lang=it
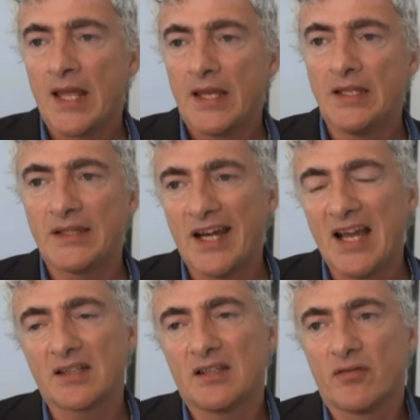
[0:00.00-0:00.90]

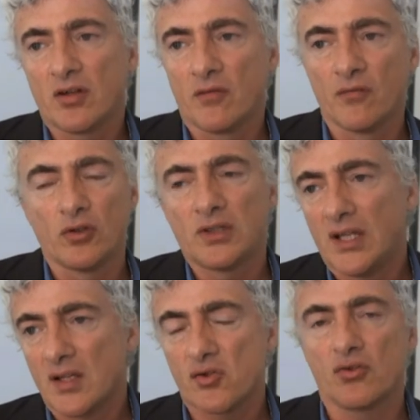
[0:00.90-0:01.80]
Interactive non vuol
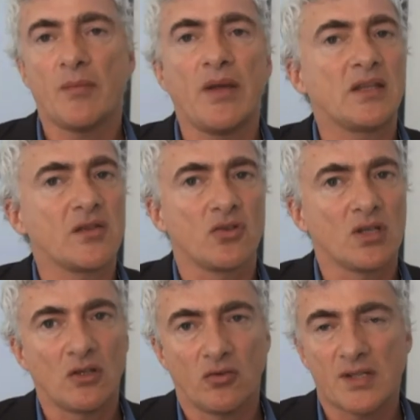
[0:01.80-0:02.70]
dire assolutamente
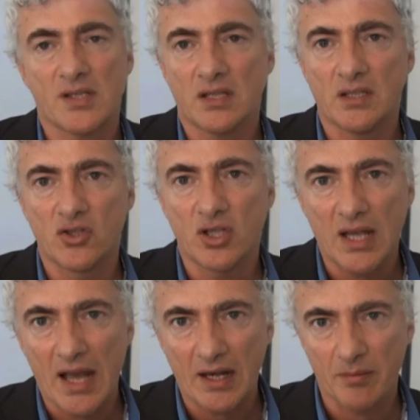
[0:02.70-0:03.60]
soltanto essere
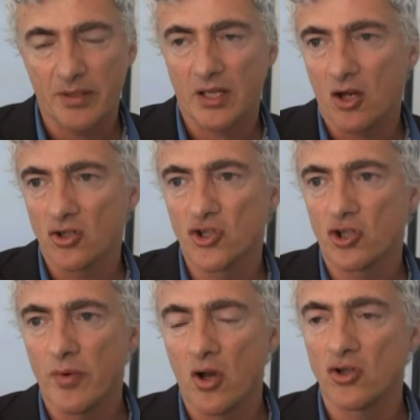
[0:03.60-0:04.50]
digitale, perché oggi
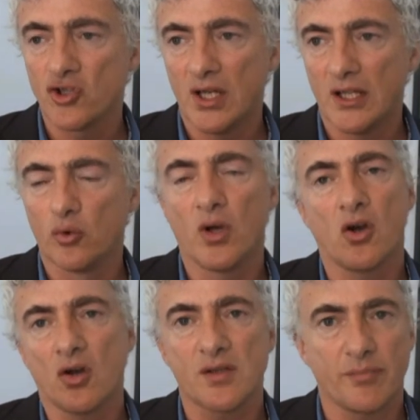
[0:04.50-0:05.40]
come oggi le due
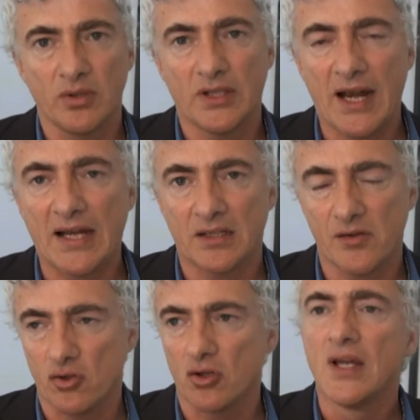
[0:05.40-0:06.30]
cose più
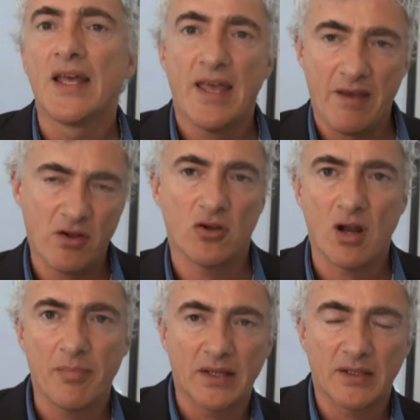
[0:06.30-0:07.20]
interactive sono, è vero da
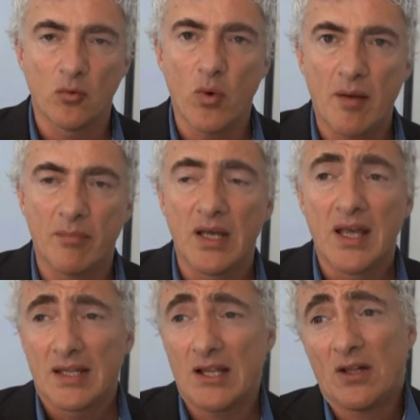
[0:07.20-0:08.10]
una parte il web,
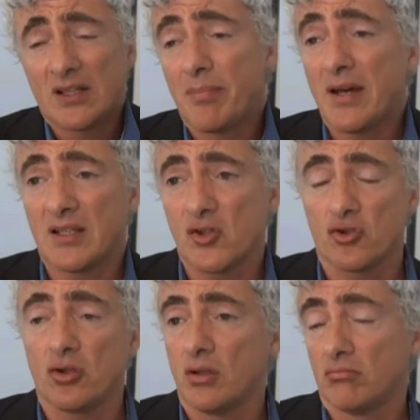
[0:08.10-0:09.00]
da un'altra parte
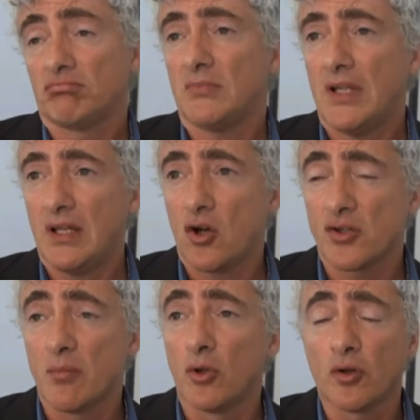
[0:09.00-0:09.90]
sono
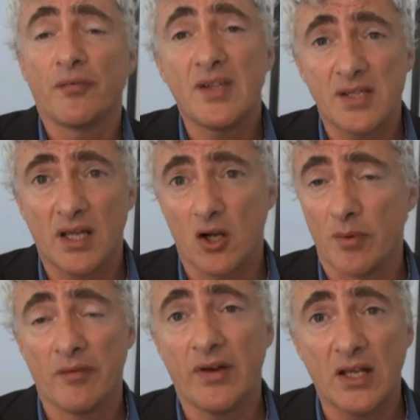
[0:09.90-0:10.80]
cose molto fisiche
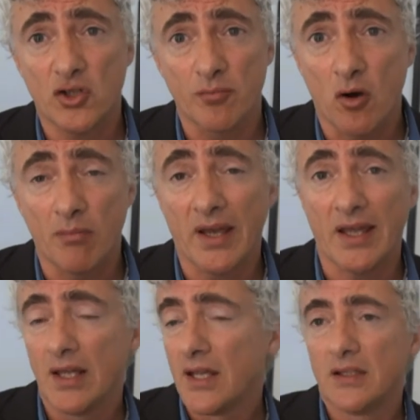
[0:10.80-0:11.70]
come i flash mob
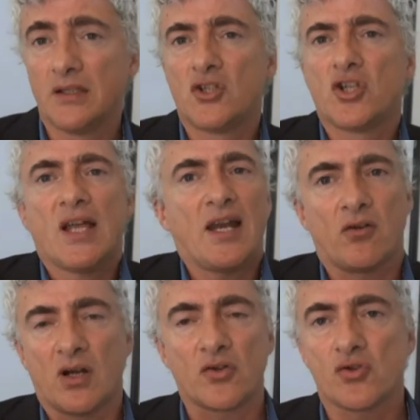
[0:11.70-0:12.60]
che di digitale
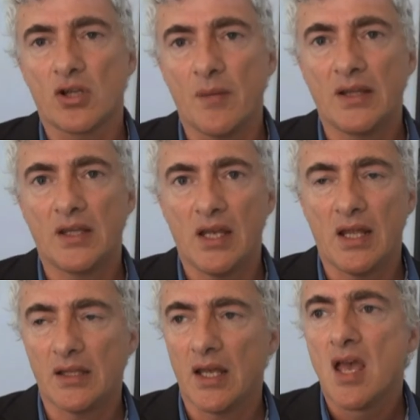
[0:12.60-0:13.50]
non hanno assolutamente
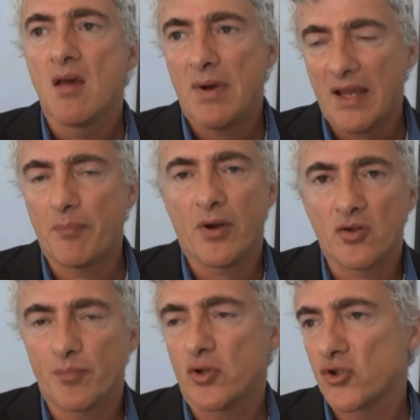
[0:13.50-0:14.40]
niente, ma che
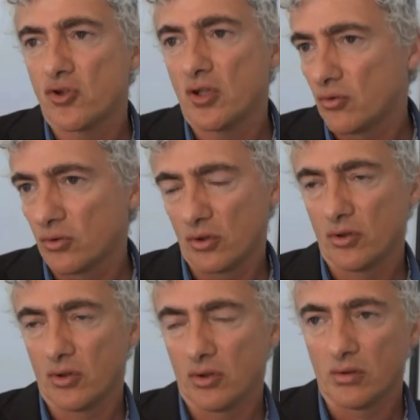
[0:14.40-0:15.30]
però possono a,
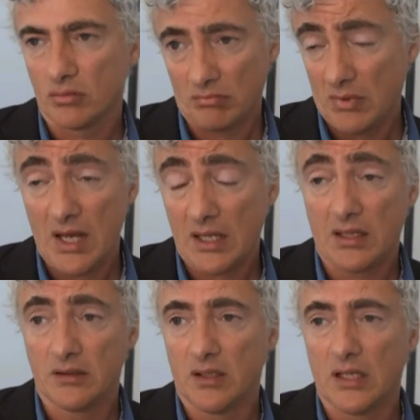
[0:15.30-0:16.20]
tutto,
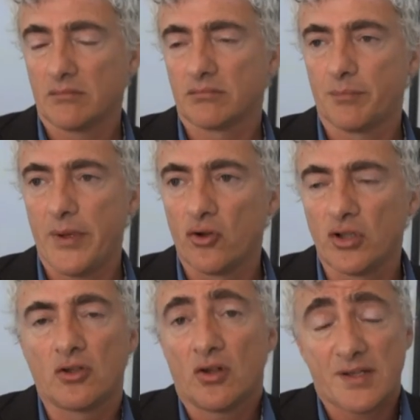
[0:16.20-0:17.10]
a, a pieno
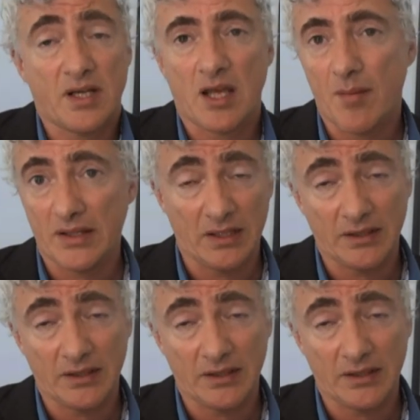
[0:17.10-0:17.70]
titolo essere chiamate